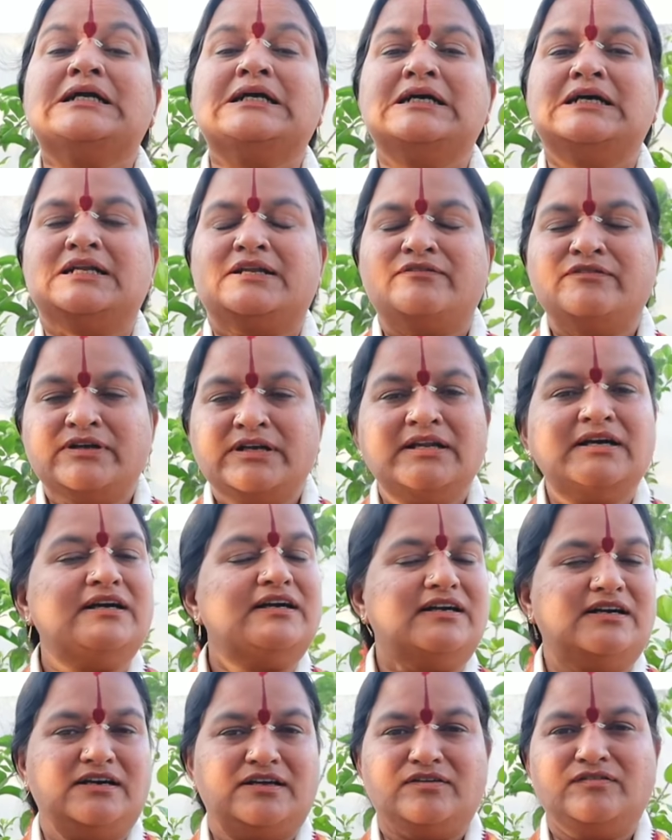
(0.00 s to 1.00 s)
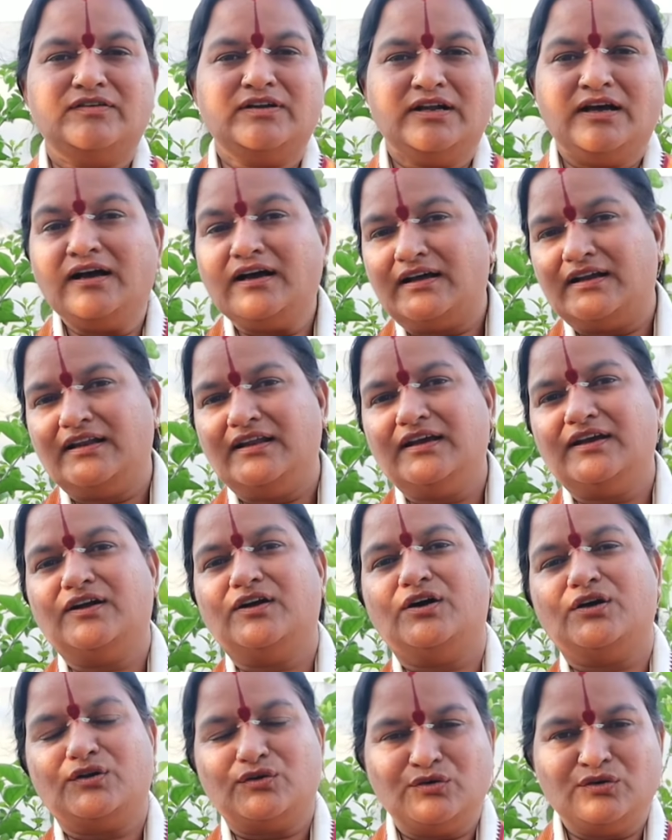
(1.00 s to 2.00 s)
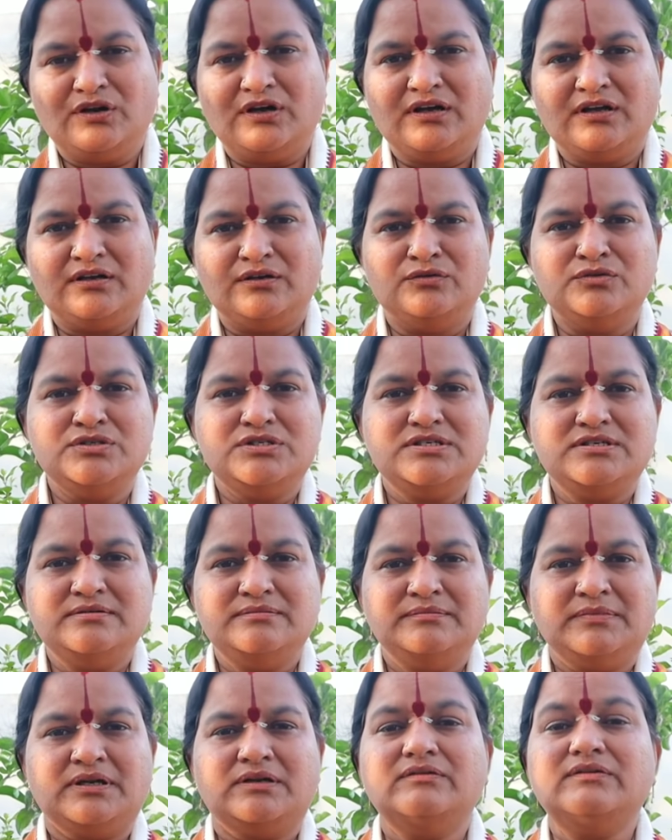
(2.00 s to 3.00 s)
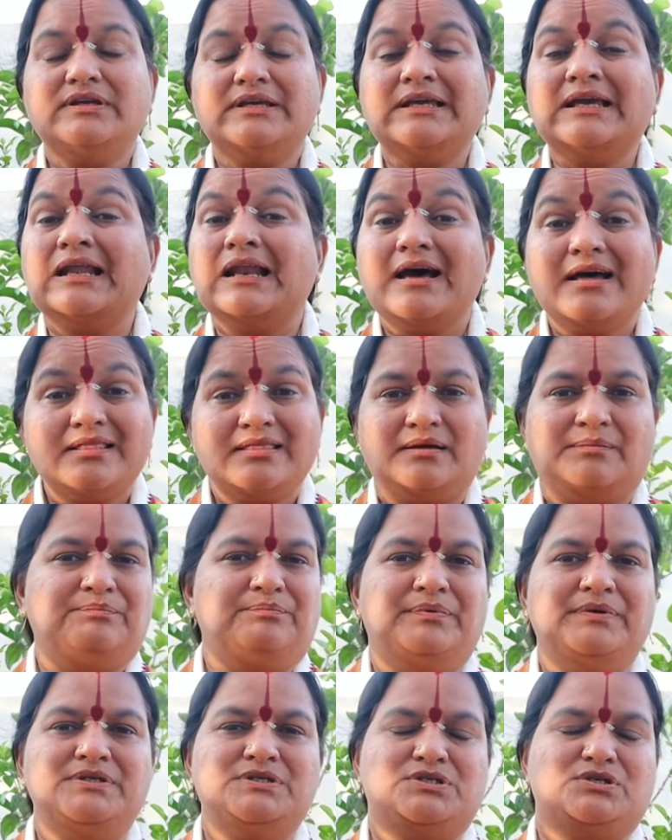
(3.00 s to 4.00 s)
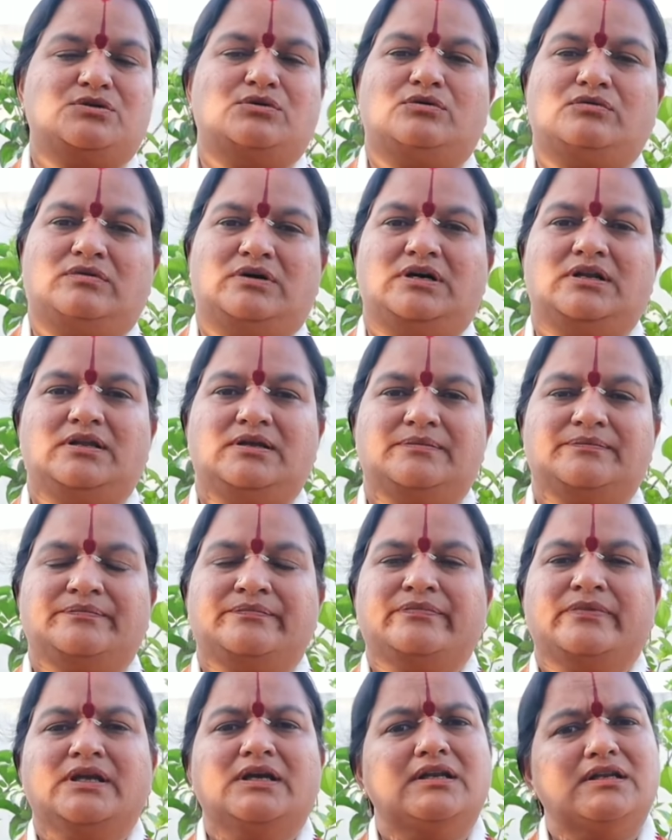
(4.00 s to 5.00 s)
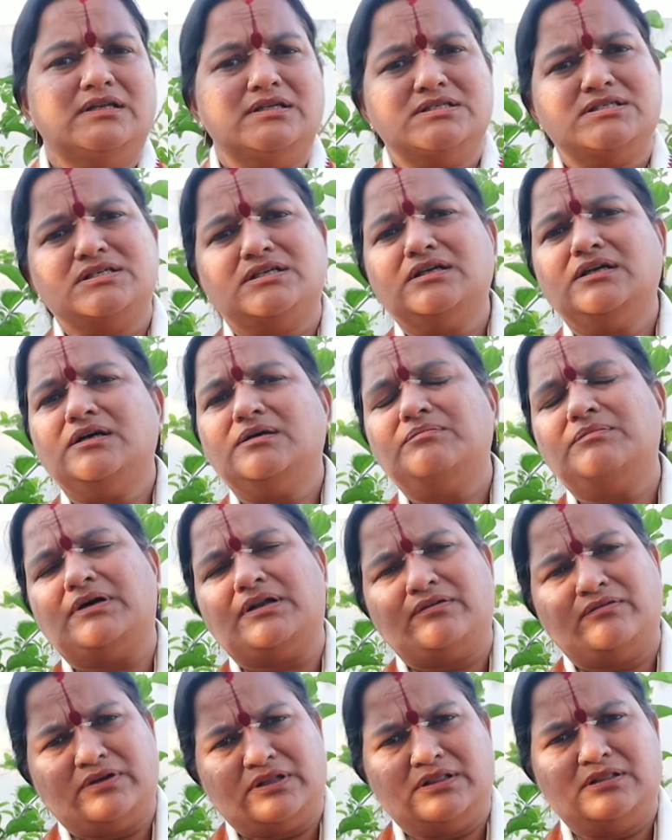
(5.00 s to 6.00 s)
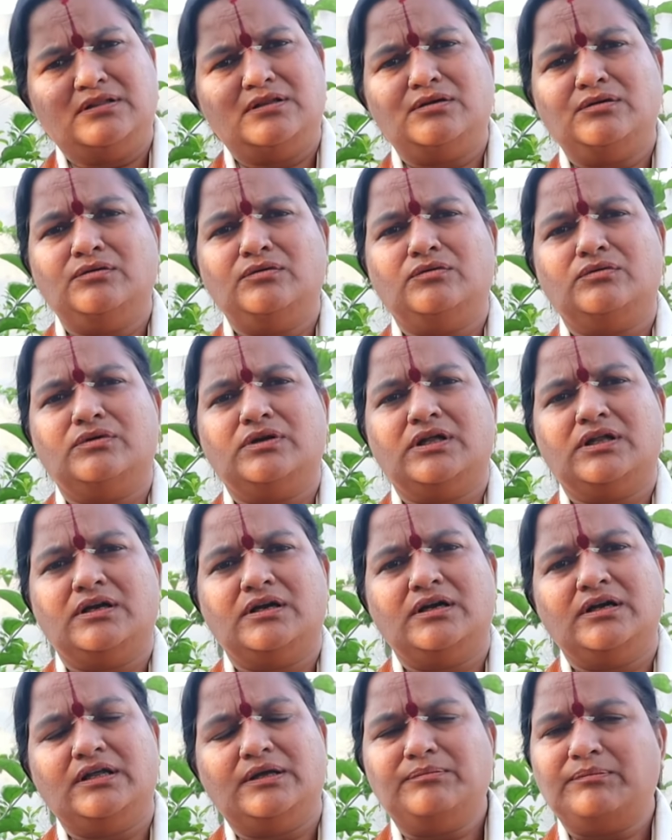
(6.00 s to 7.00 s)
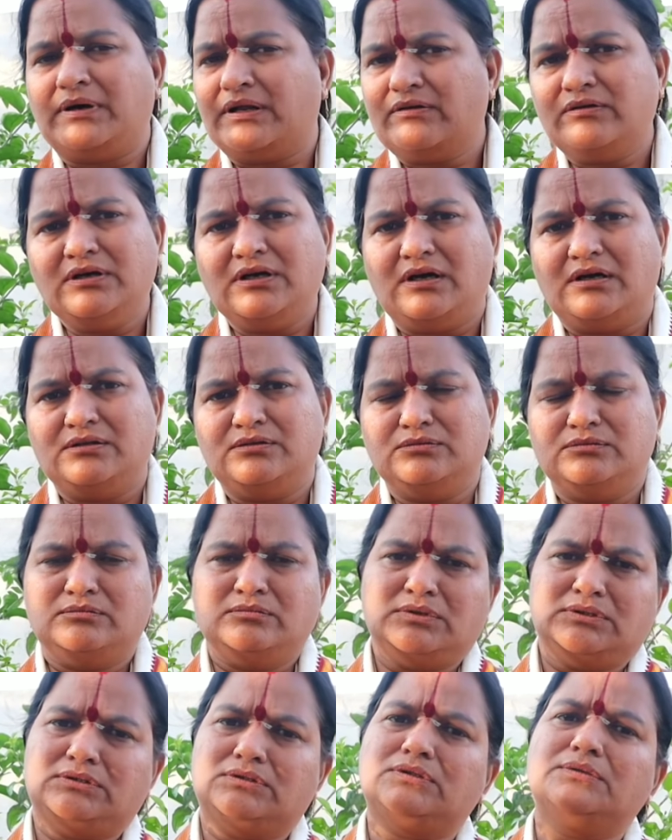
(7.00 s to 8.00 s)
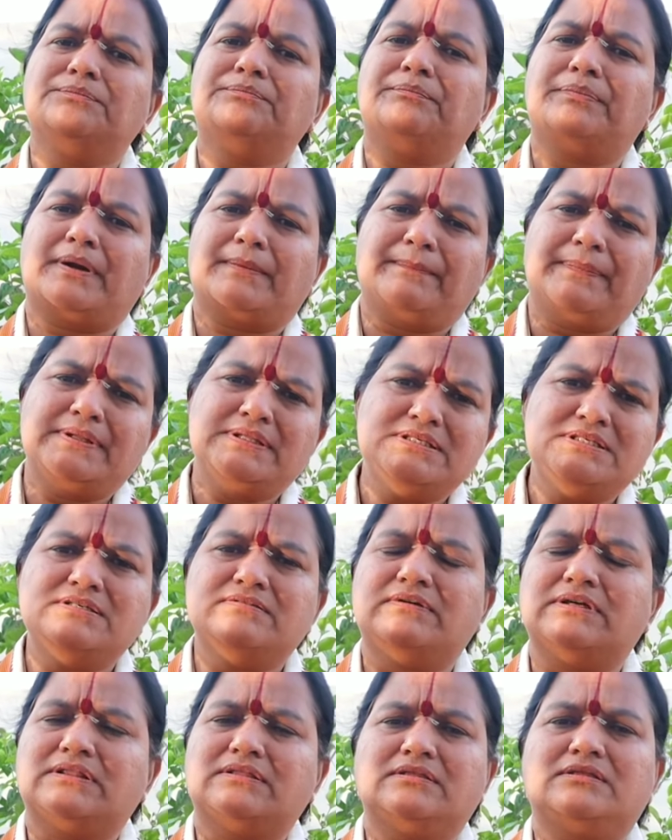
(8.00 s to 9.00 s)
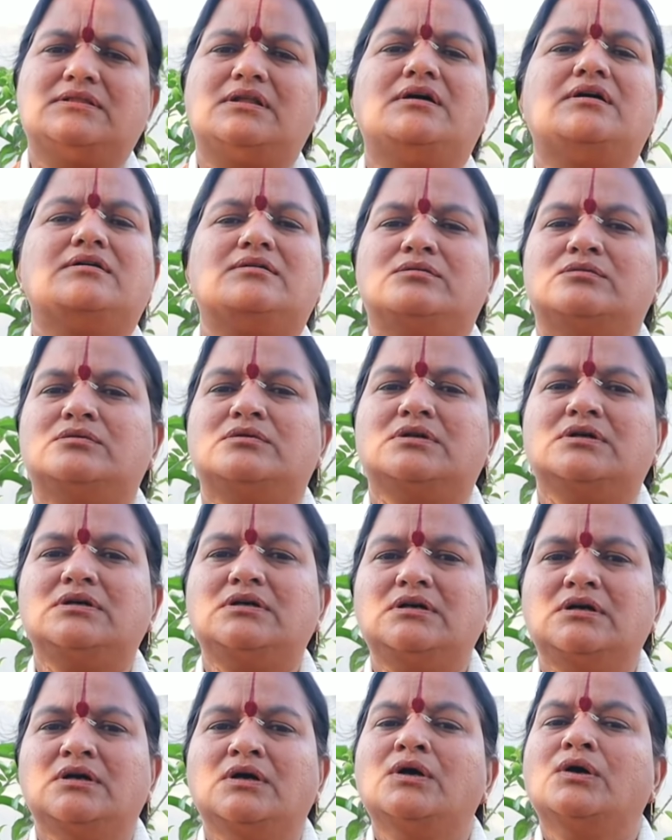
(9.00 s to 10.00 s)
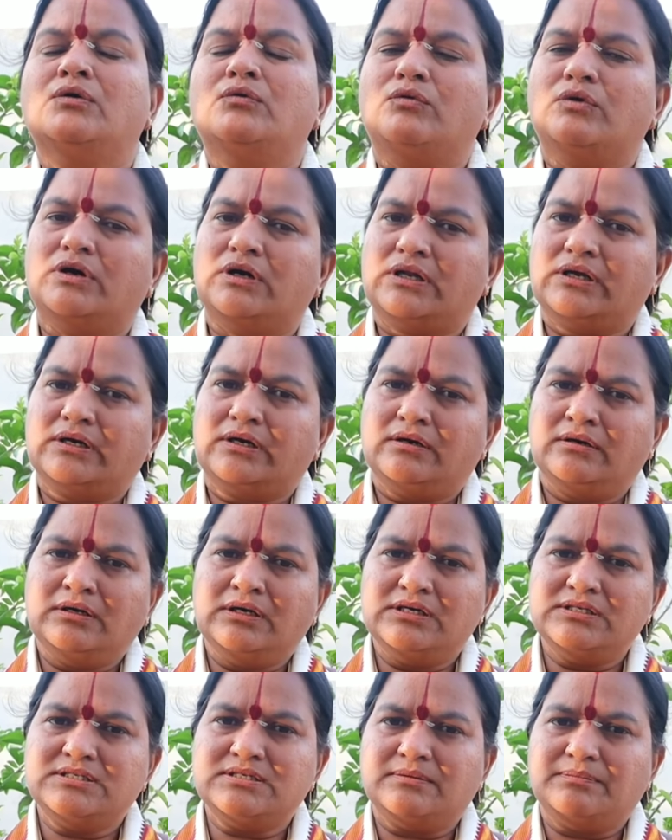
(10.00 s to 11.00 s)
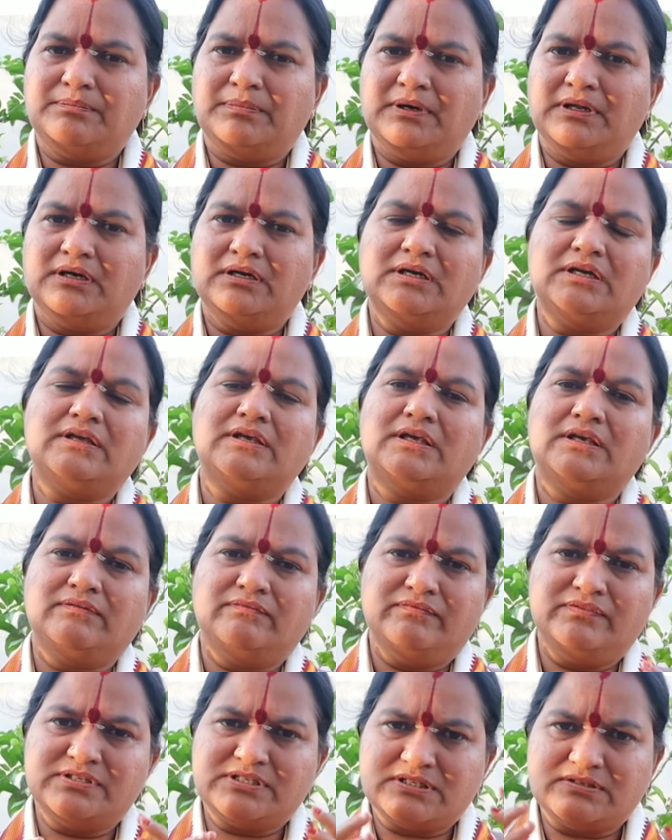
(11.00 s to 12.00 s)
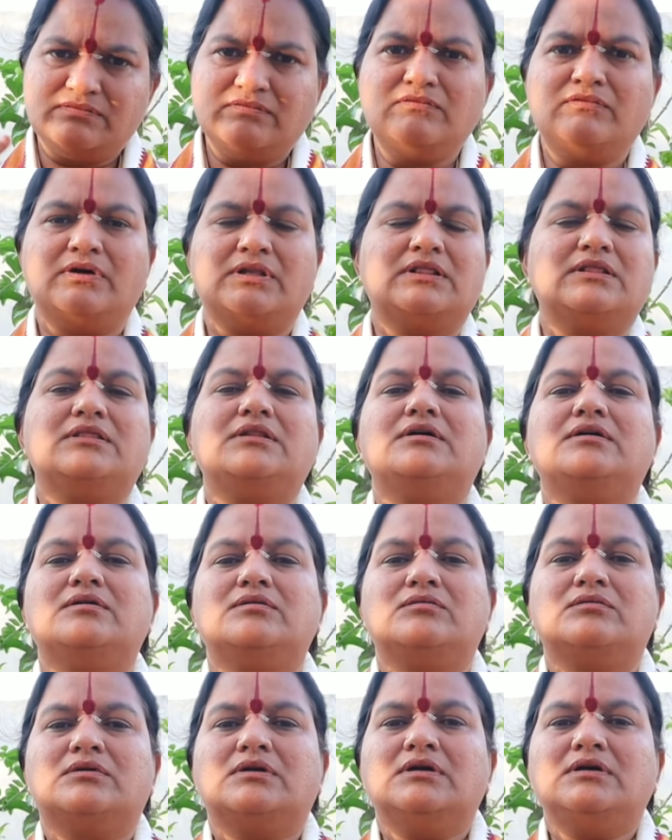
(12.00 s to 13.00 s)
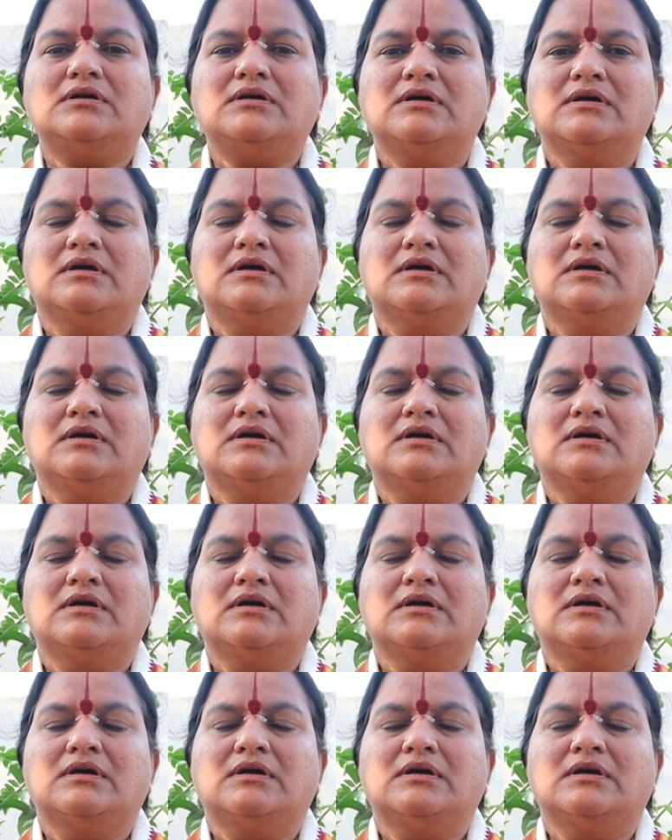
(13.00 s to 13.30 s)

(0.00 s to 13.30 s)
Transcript: కరవనా కరవన అనే కరోనా నుంచి మనం ఎలా తప్పించుకోవాలి నిజంగా మనం అందరం కూడానండి మనం కాదు మొత్తం ప్రపంచం అంతా కూడా ఒక రకంగా చెప్పాలంటే ఈ విశ్వం అంతా కూడా